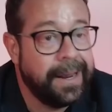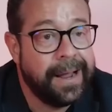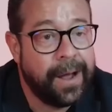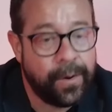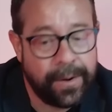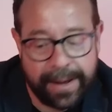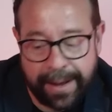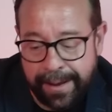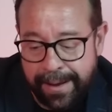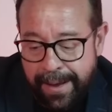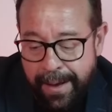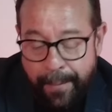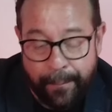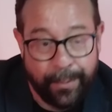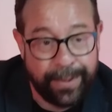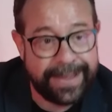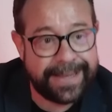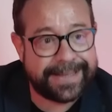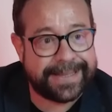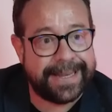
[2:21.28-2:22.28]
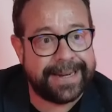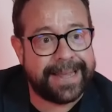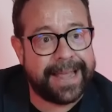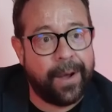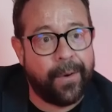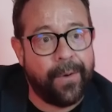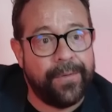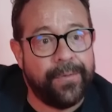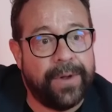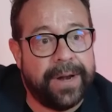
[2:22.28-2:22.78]
Ahora, puede ser
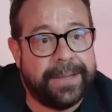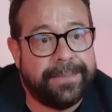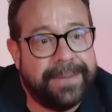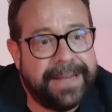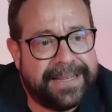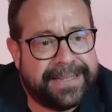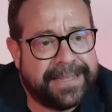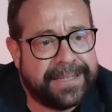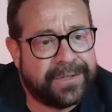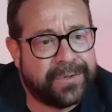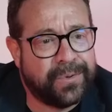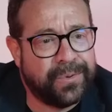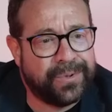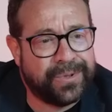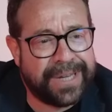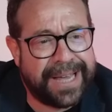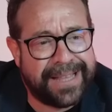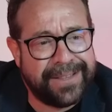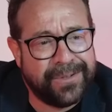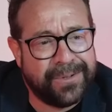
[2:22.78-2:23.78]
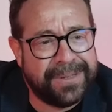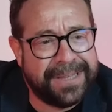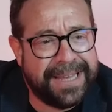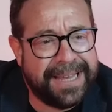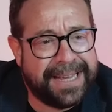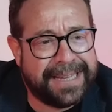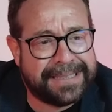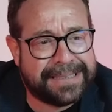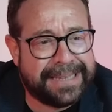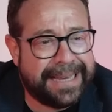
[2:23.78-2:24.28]
que cuando las vayas escuchando
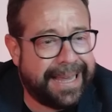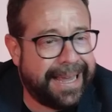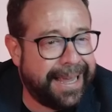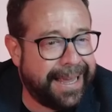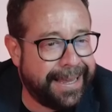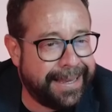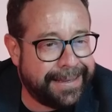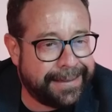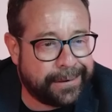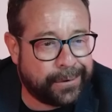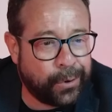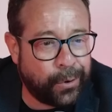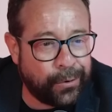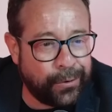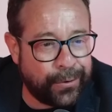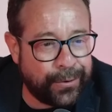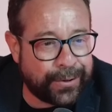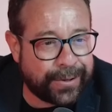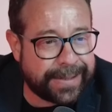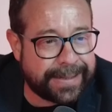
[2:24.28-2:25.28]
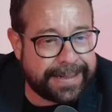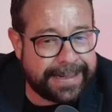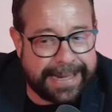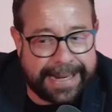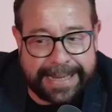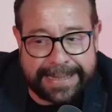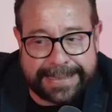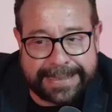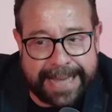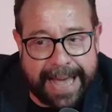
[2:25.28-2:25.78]
digas, hey, todos
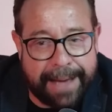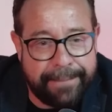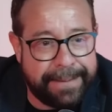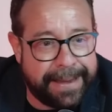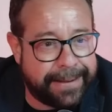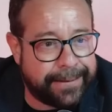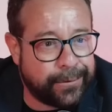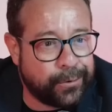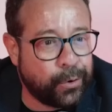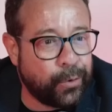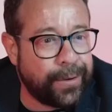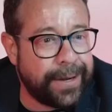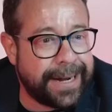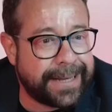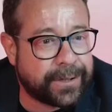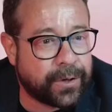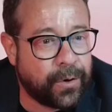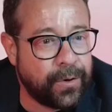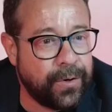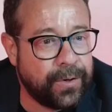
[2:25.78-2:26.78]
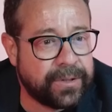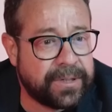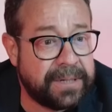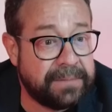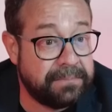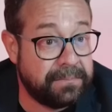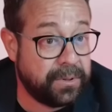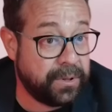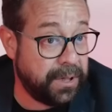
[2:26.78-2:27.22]
las saben, todas las conocen.